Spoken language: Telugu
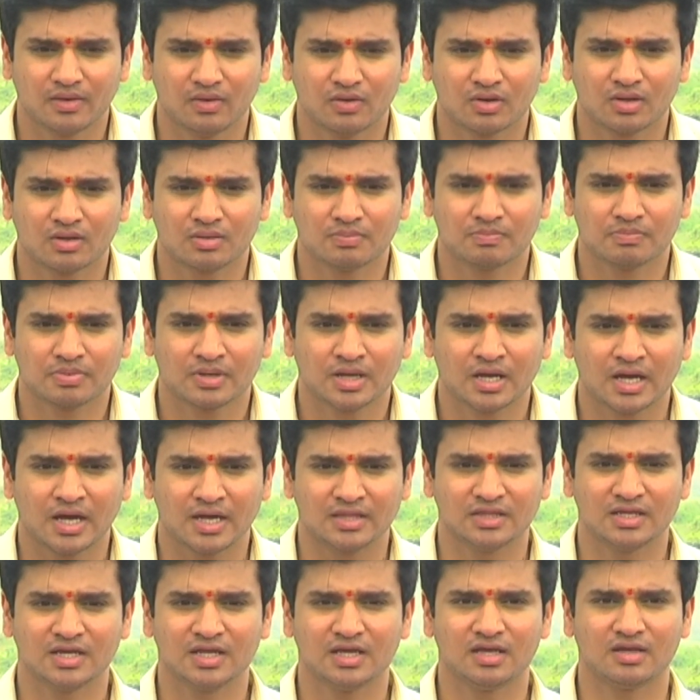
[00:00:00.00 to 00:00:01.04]
ఒక
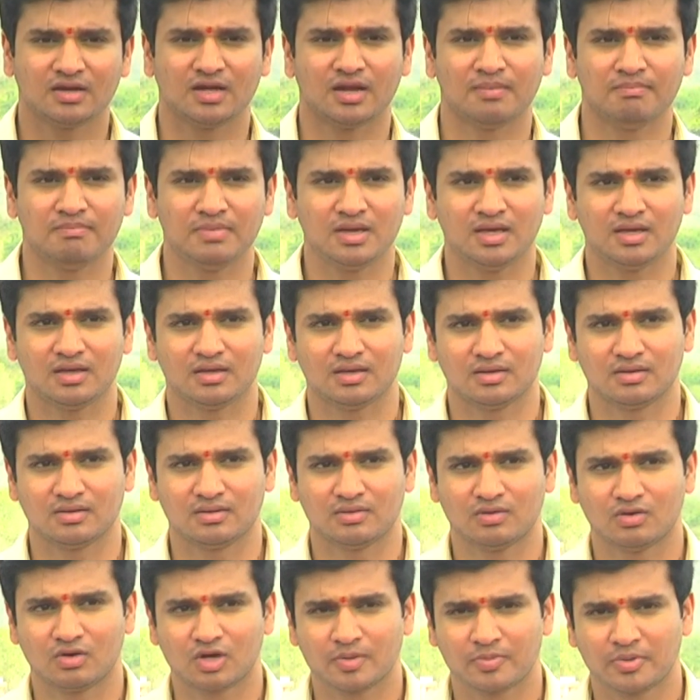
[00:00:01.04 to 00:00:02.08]
కథని నమ్మి uh,
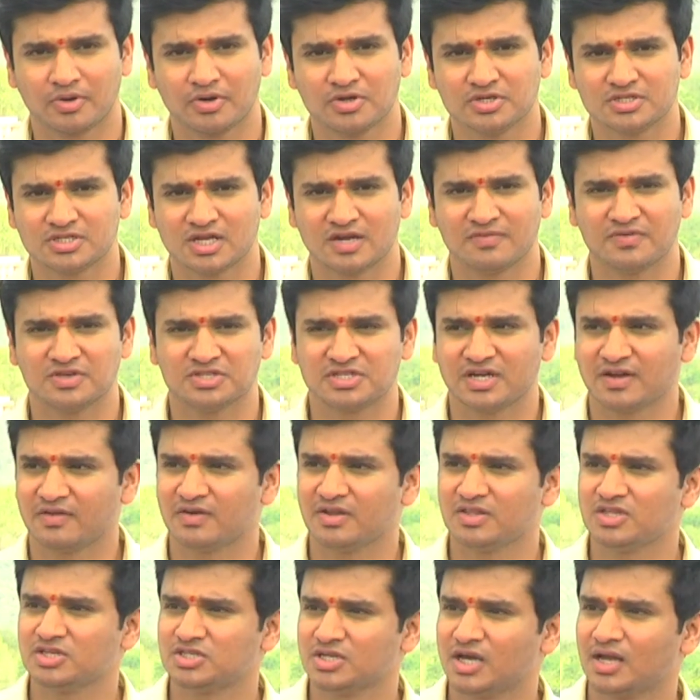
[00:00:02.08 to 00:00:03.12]
ఒక ప్రొడ్యూసర్ ఇన్వెస్ట్ చేయడం
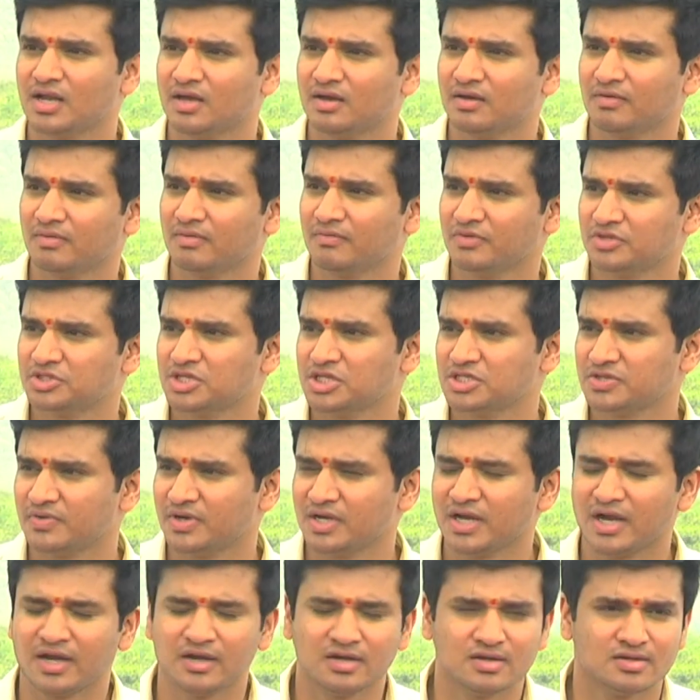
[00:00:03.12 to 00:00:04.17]
అనేది చాలా విశేషం
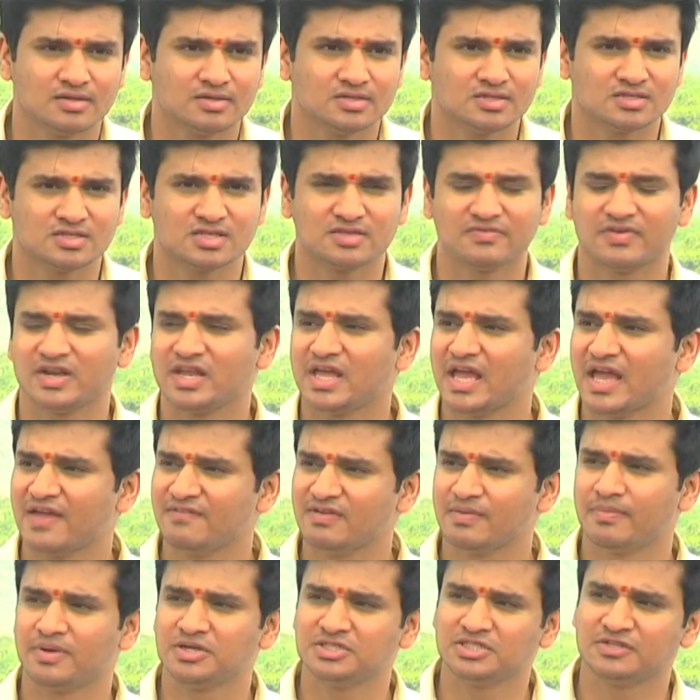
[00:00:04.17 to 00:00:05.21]
అండి అండ్ దిస్ ఇస్ వెరీ
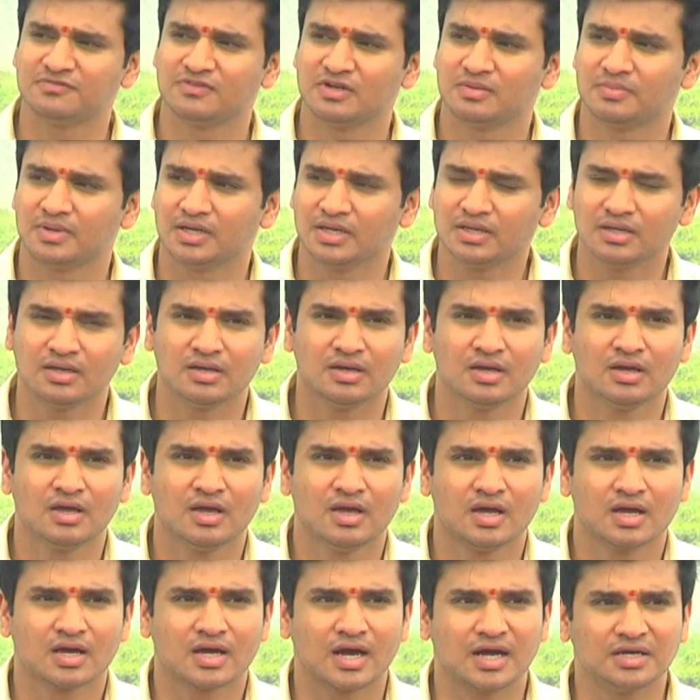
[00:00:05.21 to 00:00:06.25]
హెవీ బడ్జెట్ ఫిల్మ్ అండి
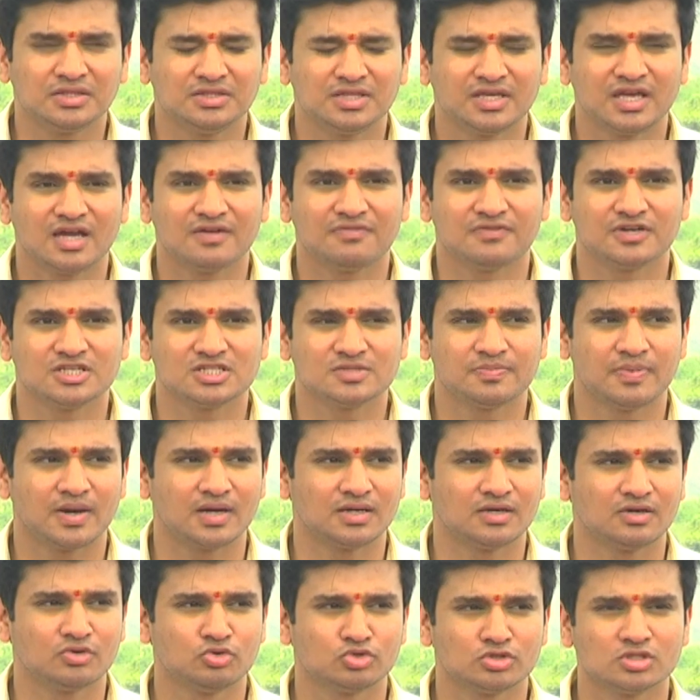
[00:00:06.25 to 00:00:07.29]
ఆ ఫస్ట్
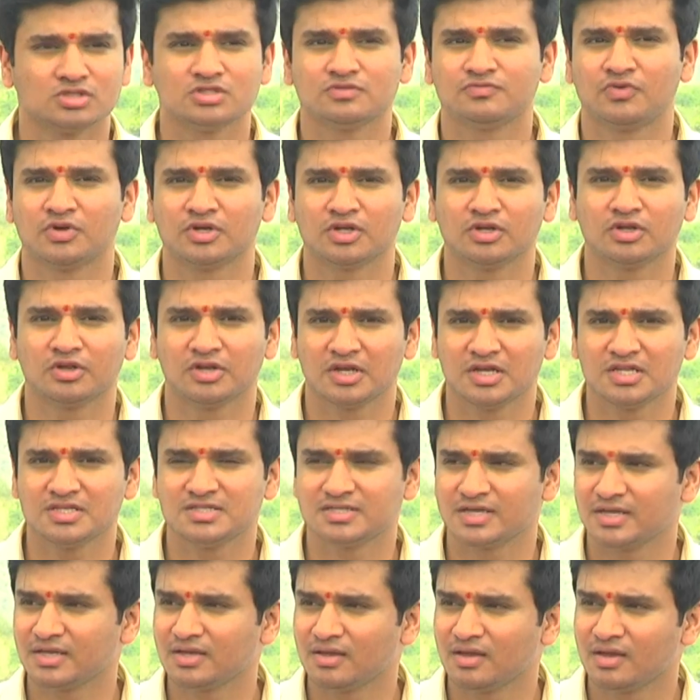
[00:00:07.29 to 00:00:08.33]
పార్ట్ టూ థౌజండ్ ఫోర్టీన్లో
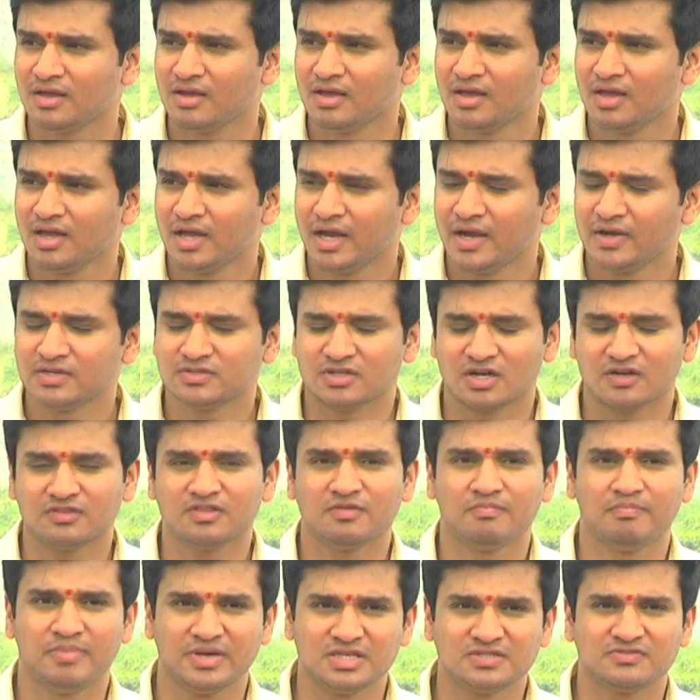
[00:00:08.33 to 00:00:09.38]
రిలీజ్ అయ్యి ఇట్ ఈస్ వన్ ఆఫ్
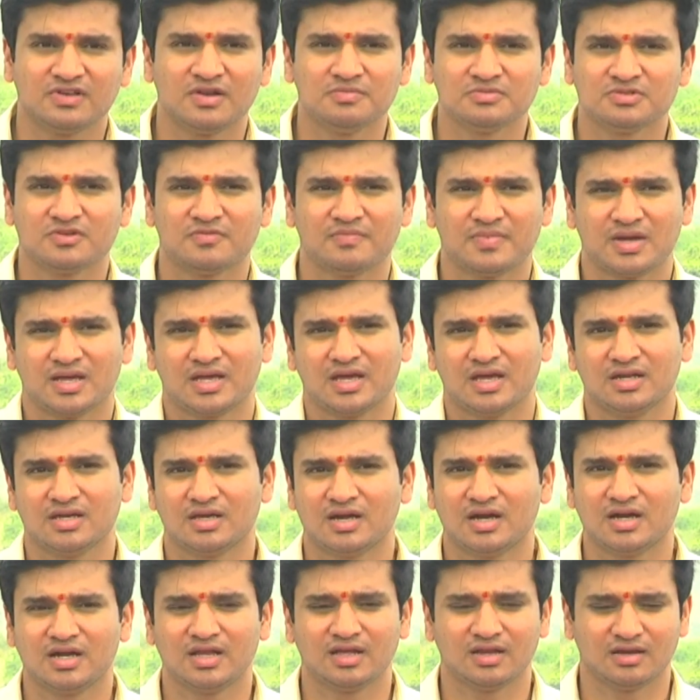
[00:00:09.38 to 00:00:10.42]
ద బెస్ట్ ఫిల్మ్స్ ఆఫ్ మై
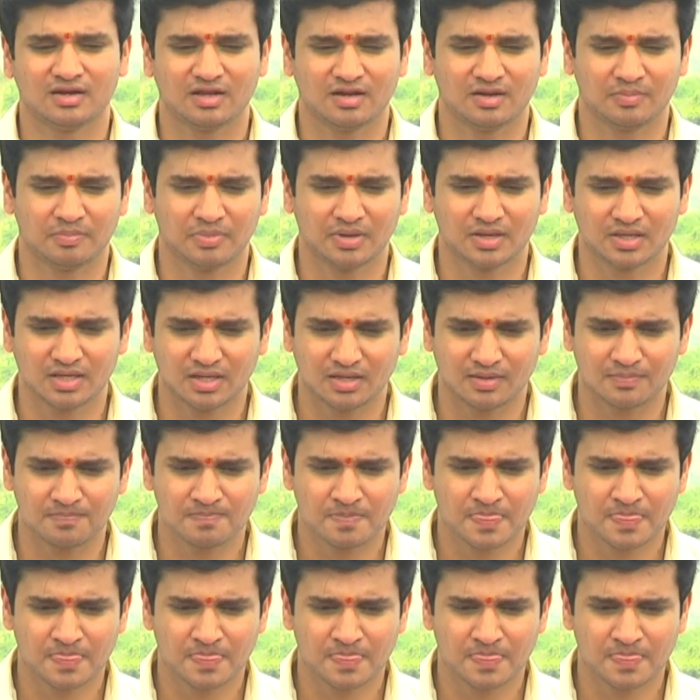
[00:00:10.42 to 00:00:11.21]
కెరియర్ అంటే నేను ఇప్పటికీ